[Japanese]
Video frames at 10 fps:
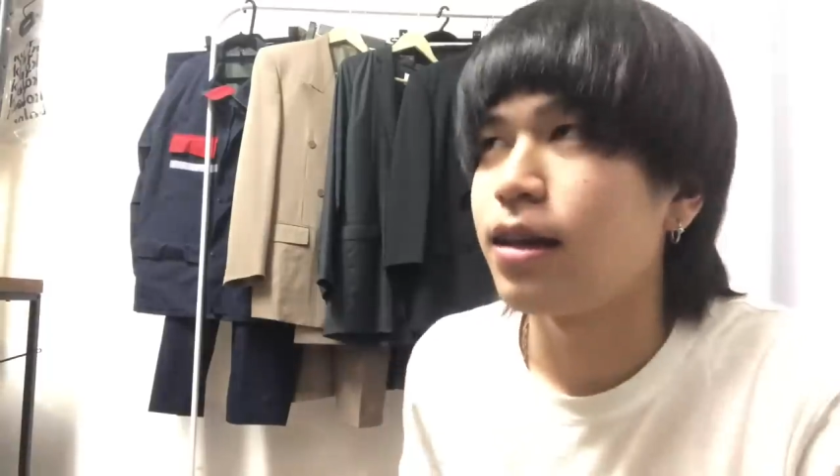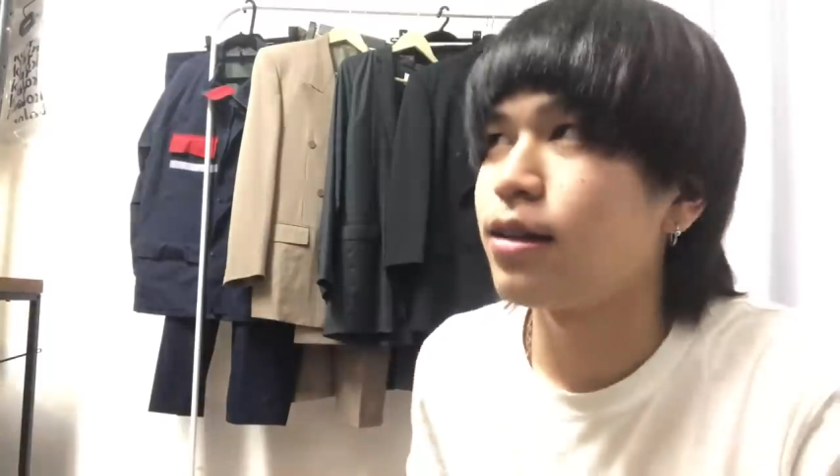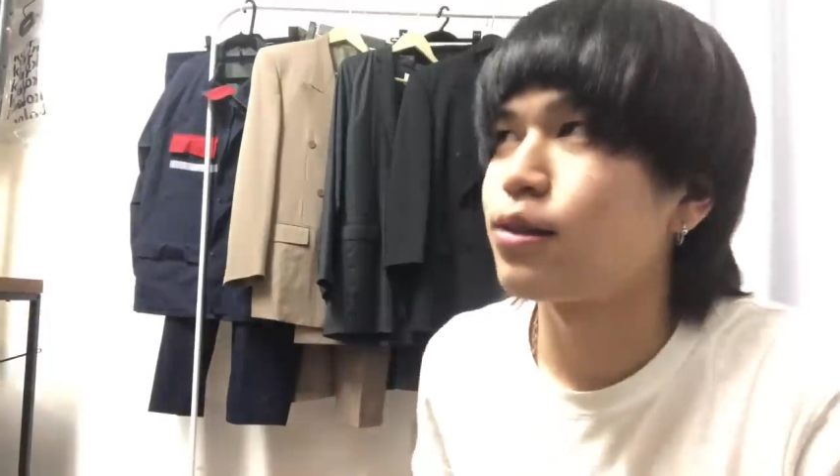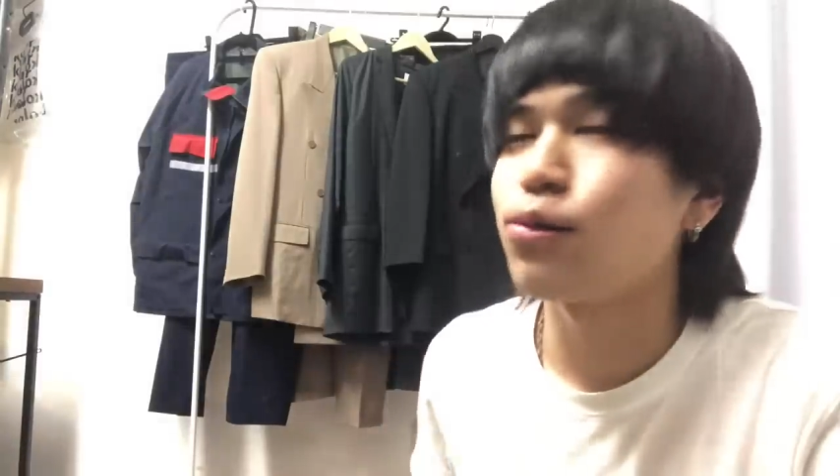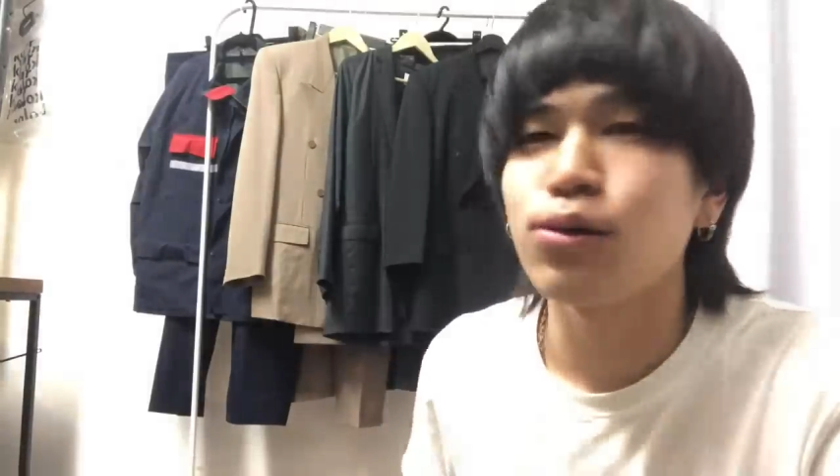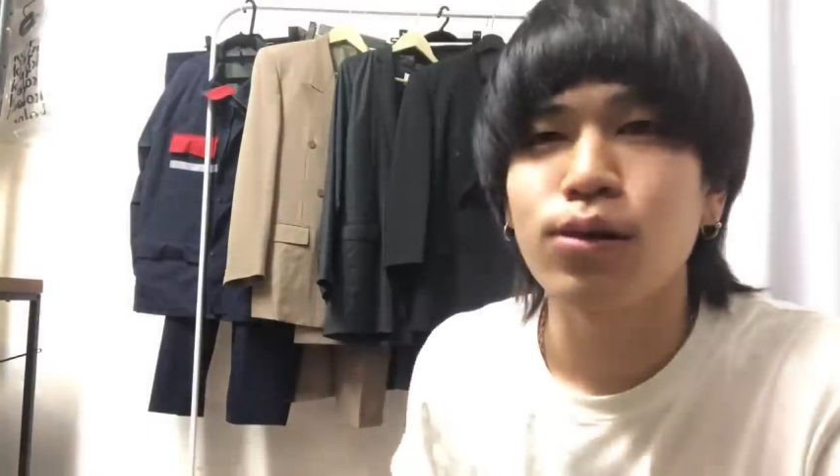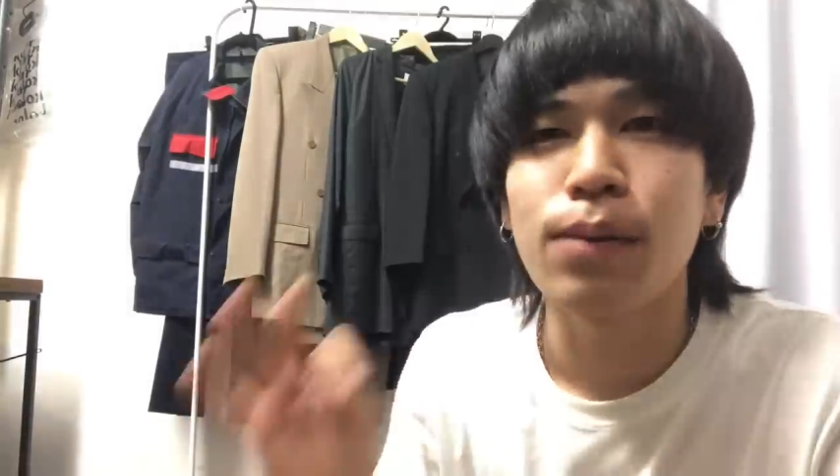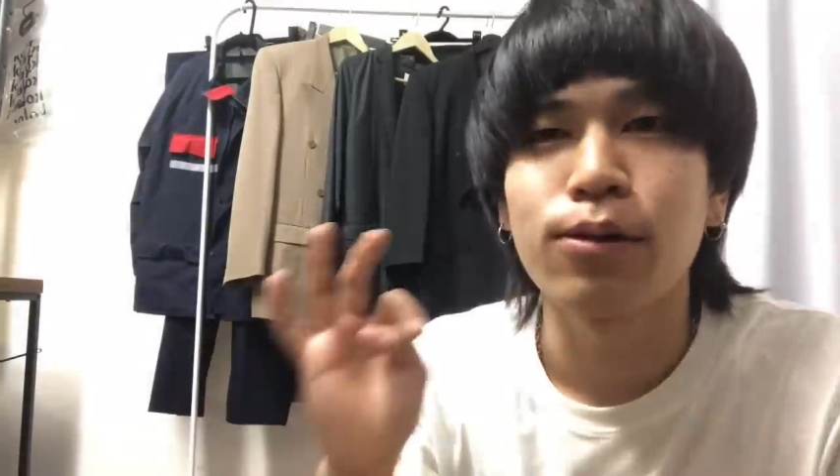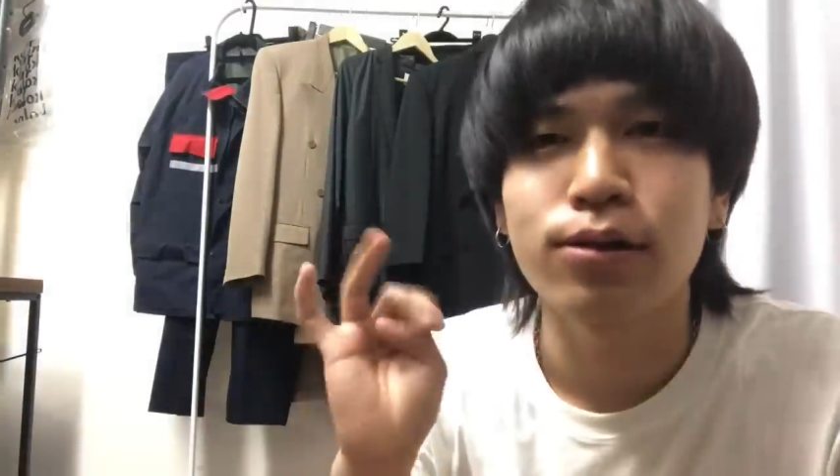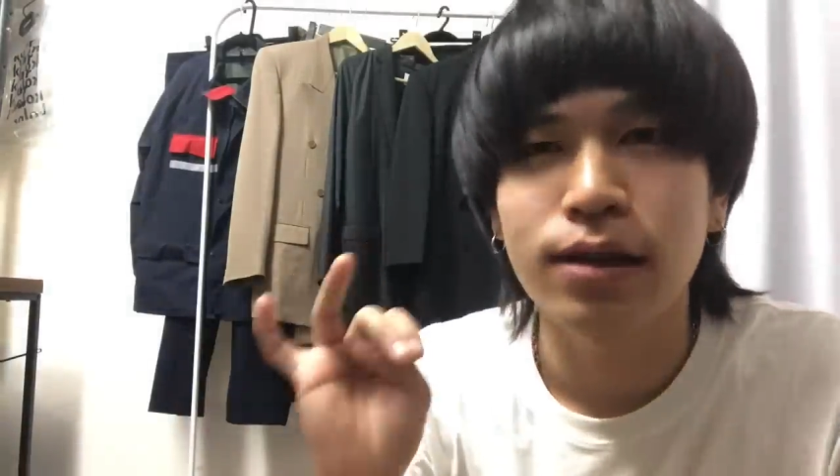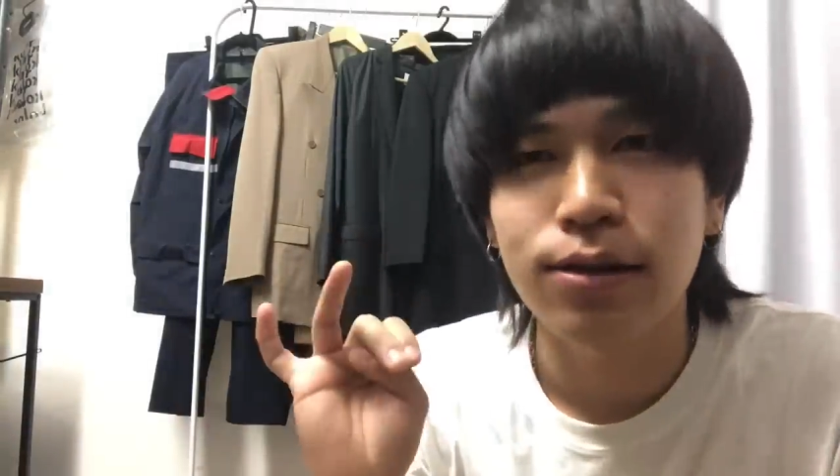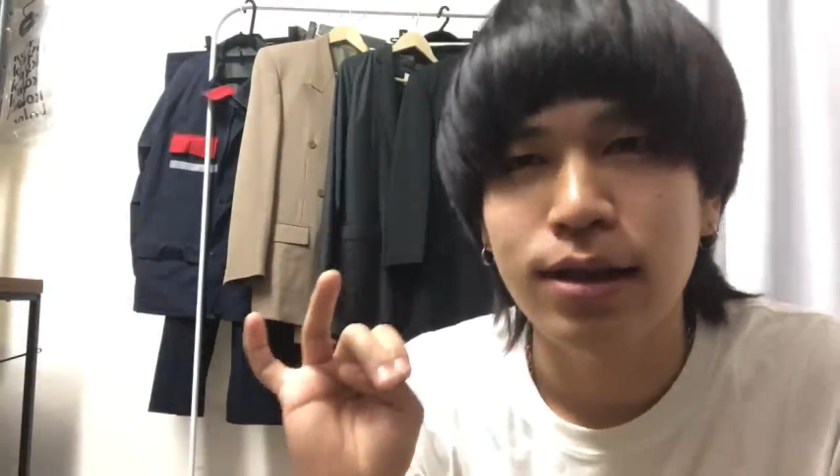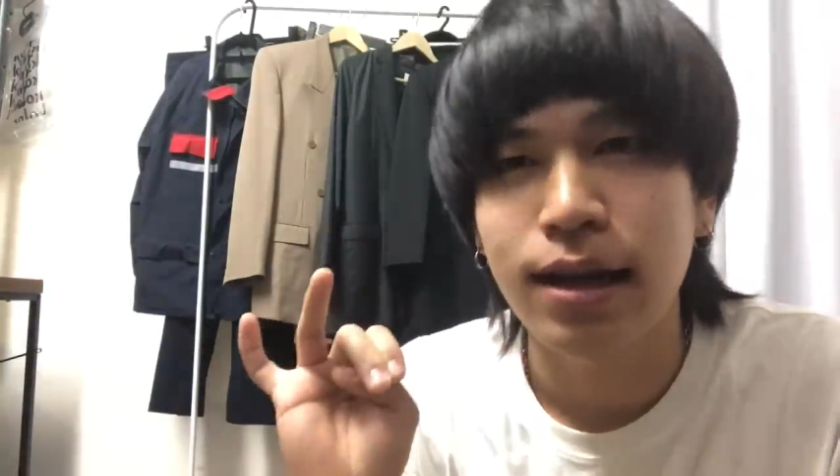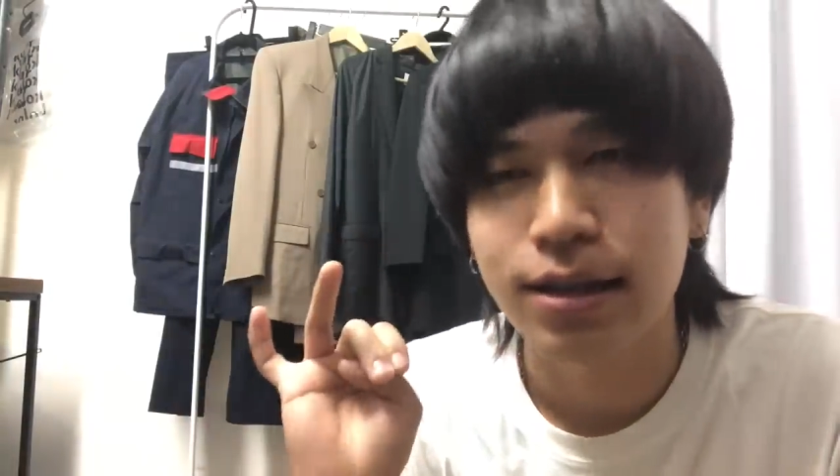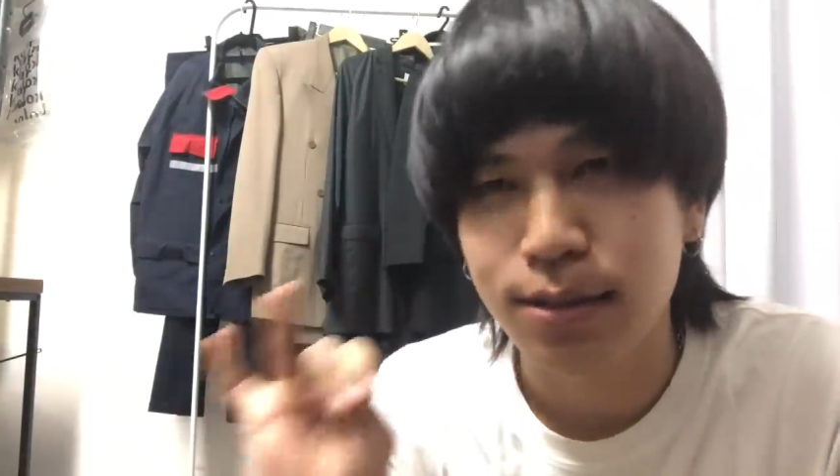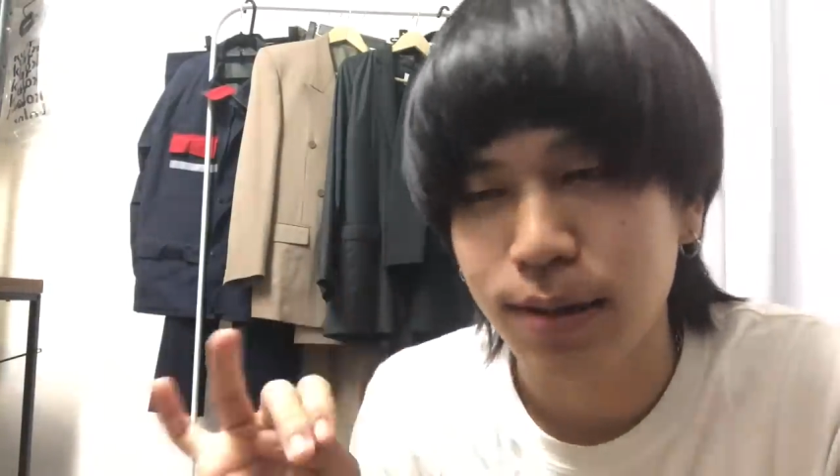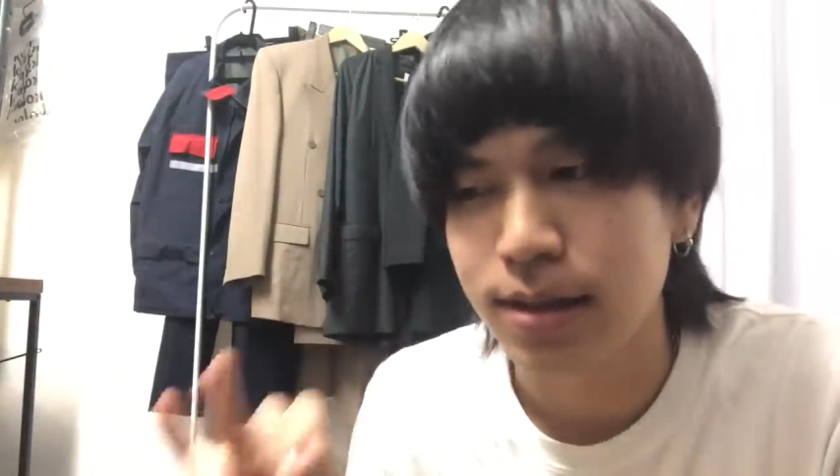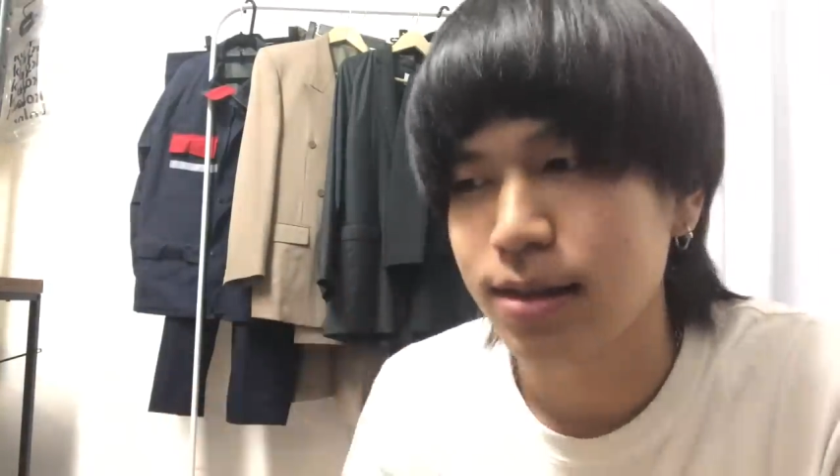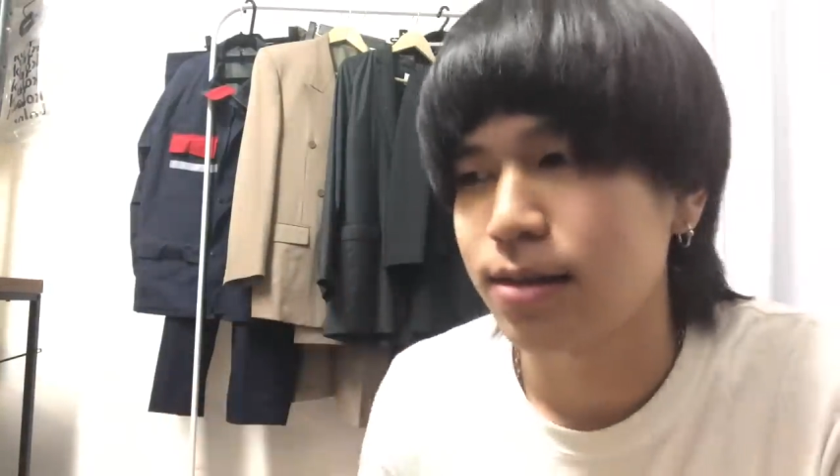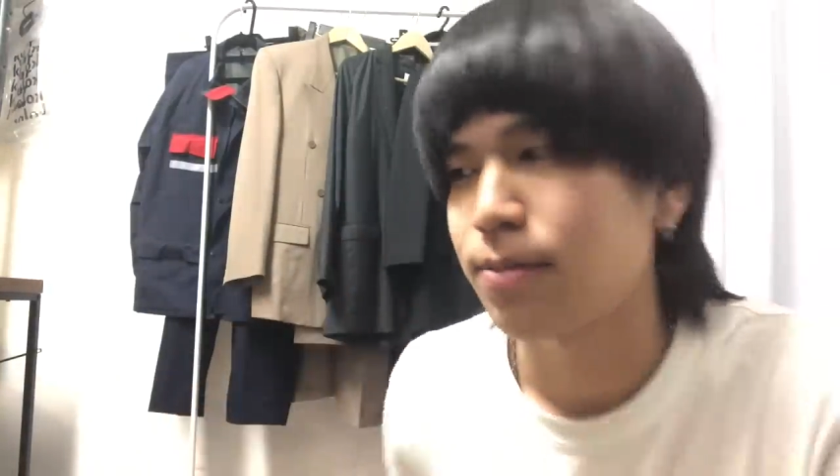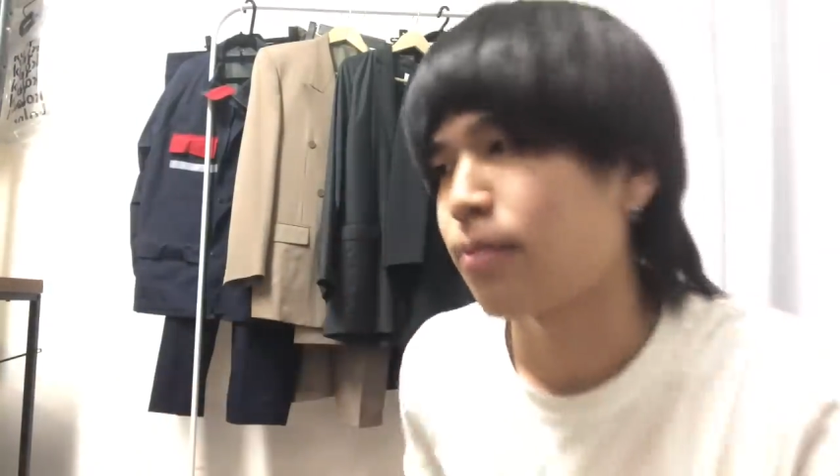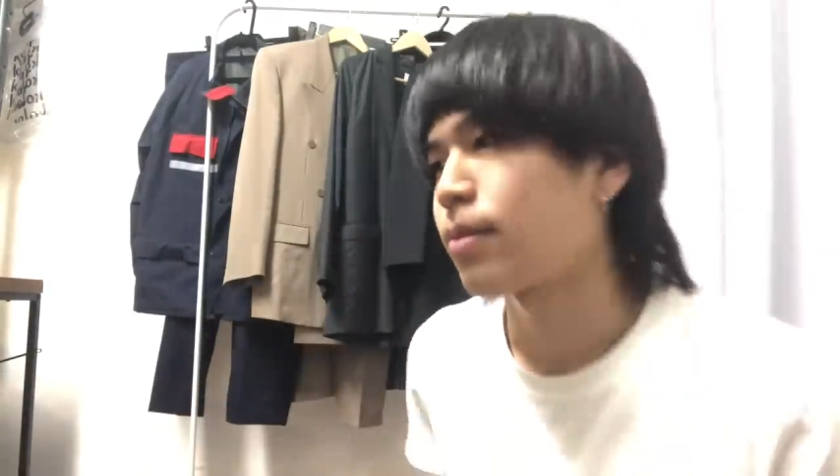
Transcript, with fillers: えー、と送料は僕が負担します